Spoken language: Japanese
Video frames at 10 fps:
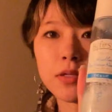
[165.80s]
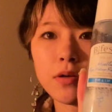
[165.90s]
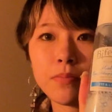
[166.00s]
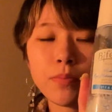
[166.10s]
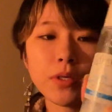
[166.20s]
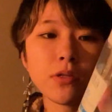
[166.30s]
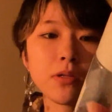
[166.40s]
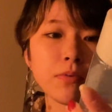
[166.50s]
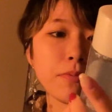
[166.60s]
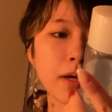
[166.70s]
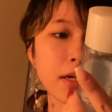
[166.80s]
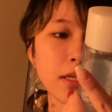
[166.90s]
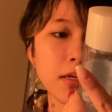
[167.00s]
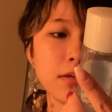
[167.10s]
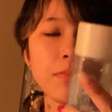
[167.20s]
のポイントリムーバーか
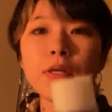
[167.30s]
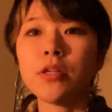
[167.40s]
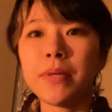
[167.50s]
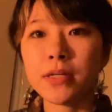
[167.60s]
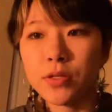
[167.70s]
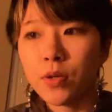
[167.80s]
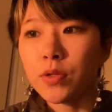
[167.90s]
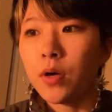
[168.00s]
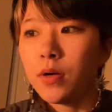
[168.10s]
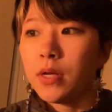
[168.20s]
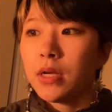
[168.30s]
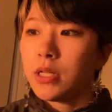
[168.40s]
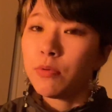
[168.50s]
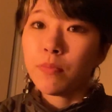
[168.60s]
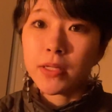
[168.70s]
な。ポイントメイク用の
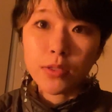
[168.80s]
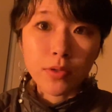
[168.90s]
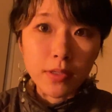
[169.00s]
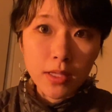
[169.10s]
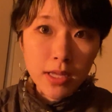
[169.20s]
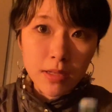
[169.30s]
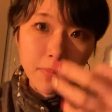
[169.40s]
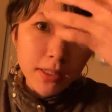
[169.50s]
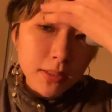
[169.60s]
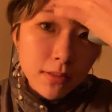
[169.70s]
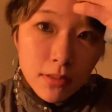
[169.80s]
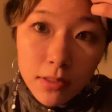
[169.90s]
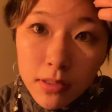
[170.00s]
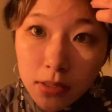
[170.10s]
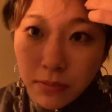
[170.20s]
リムーバーで取っていきます。でも
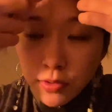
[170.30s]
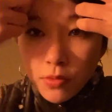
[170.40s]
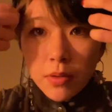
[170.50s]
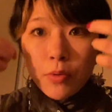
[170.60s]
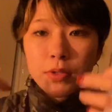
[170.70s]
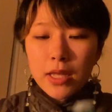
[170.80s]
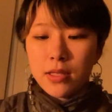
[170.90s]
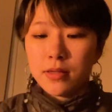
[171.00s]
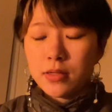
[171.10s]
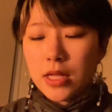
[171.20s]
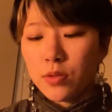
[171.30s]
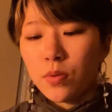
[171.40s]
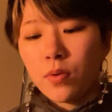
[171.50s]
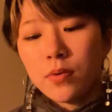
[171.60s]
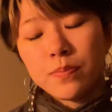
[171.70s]
今日はもうね、あ
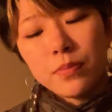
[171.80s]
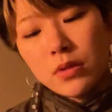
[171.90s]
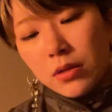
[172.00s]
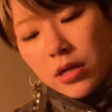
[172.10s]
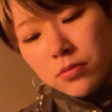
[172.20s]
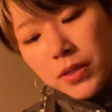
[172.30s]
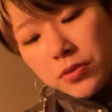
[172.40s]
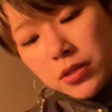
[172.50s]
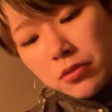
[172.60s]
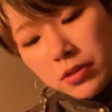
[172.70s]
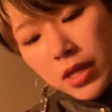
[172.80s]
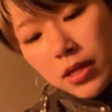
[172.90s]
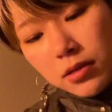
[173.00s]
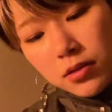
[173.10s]
の、アルバイトだったので、